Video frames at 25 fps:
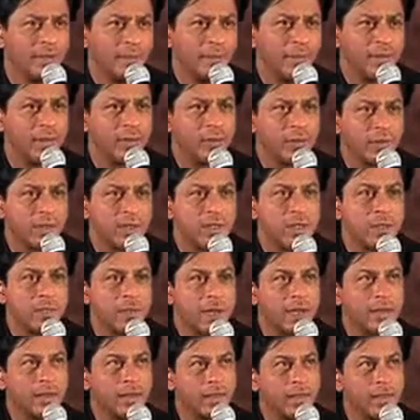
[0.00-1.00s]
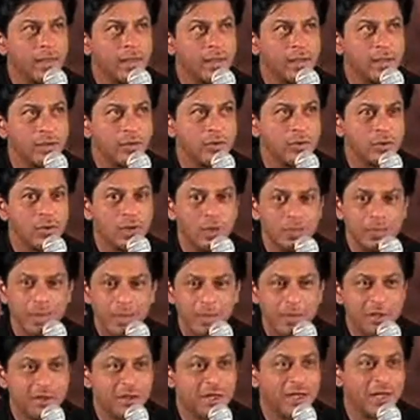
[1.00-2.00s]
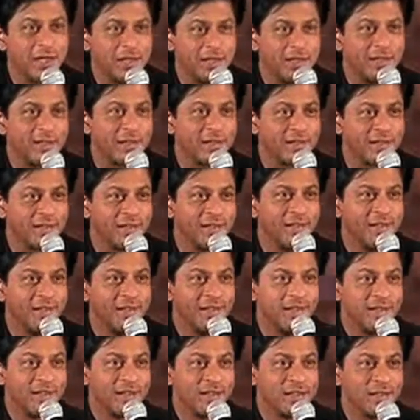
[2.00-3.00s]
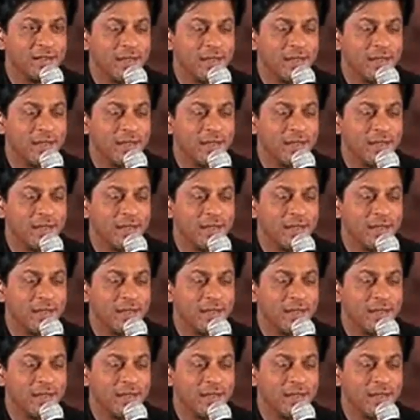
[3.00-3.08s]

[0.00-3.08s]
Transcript: मैंने कोई ऐसी बात नहीं की जो हम हमेशा नहीं करते कि